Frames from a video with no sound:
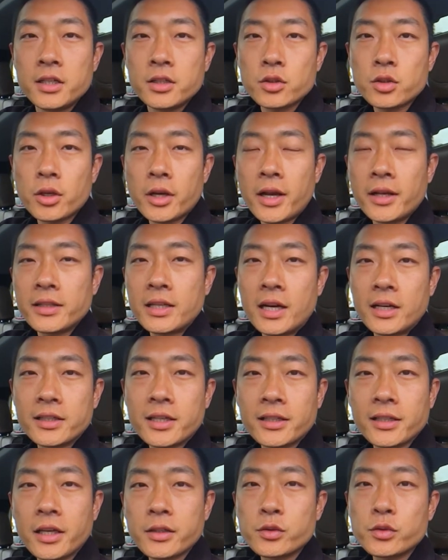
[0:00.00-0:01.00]
虽然呢，
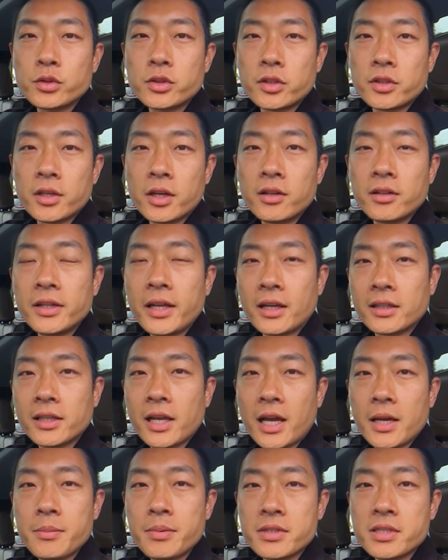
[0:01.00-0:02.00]
唐大叔手上有2
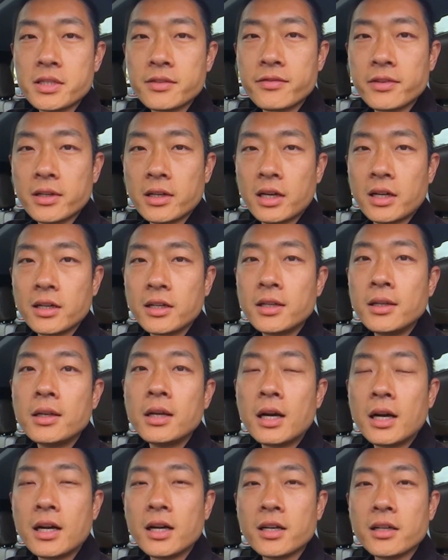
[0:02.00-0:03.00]
台 Pacifica，
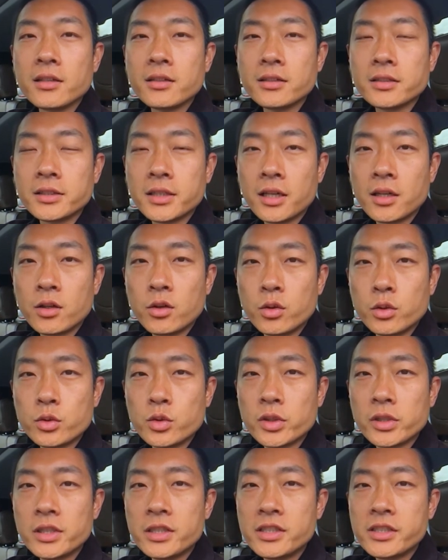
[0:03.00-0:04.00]
然后我
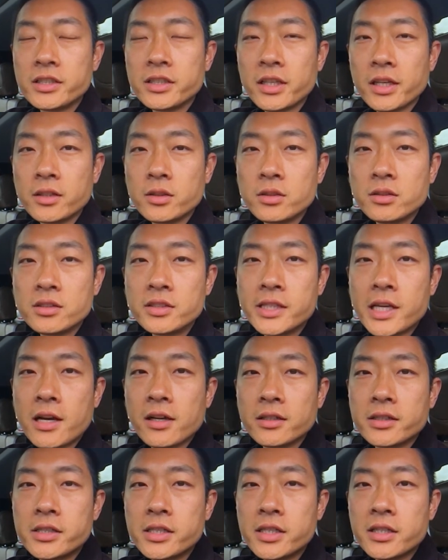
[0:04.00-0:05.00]
决定今天
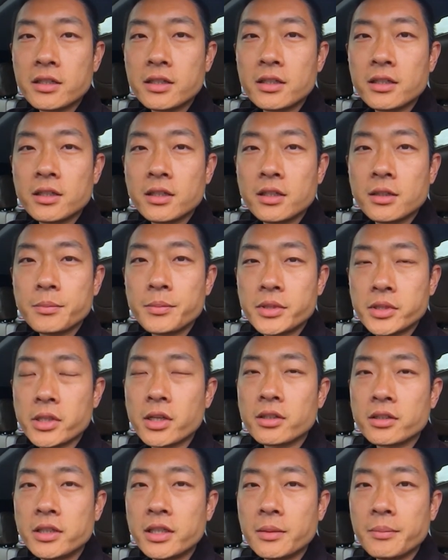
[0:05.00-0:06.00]
讲这个比
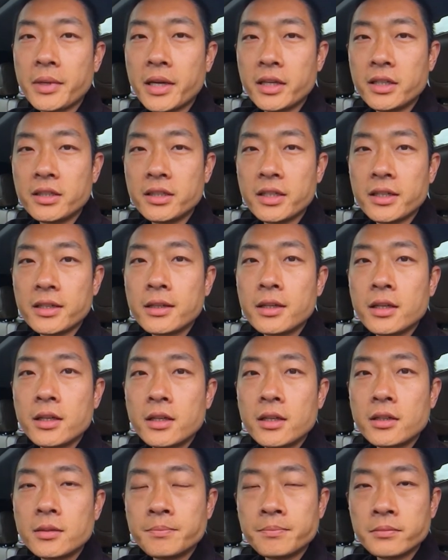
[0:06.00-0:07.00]
较顶配一点。
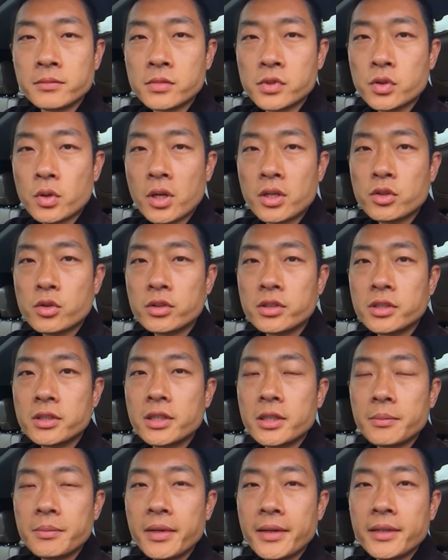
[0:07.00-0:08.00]
虽然说是
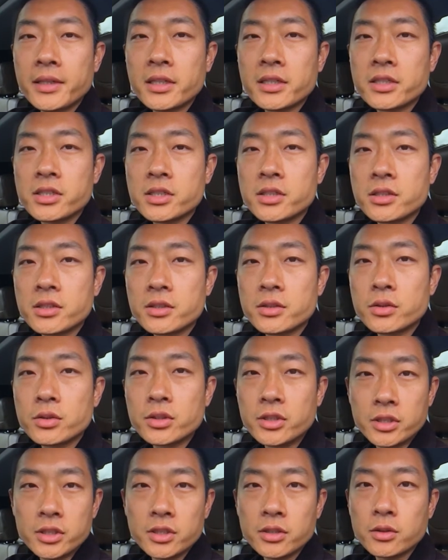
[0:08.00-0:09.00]
顶配，也是就
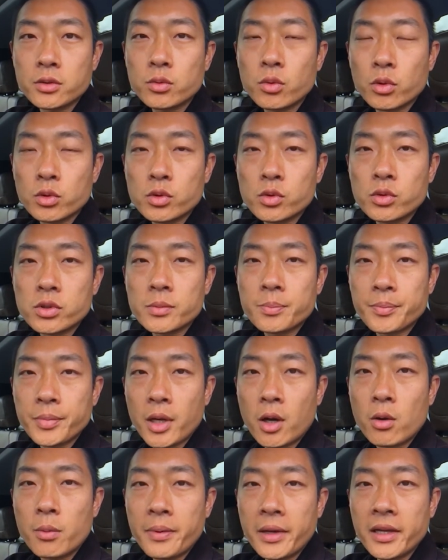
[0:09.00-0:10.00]
是多数是
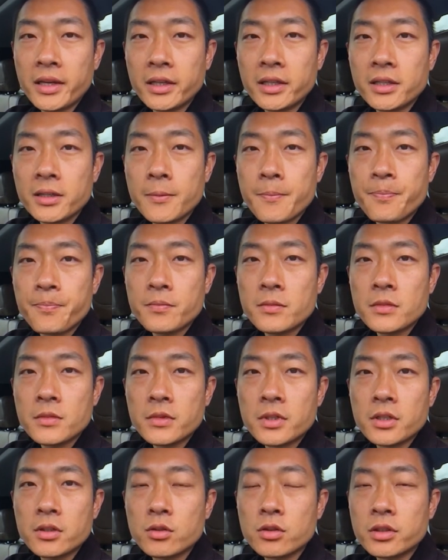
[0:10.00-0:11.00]
标配，
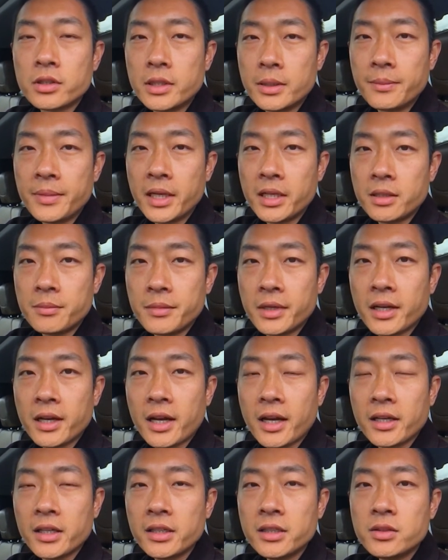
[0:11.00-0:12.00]
也就是顶配里面
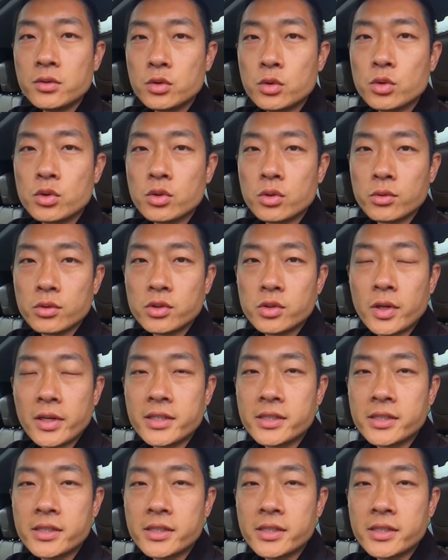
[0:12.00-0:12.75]
还继续有选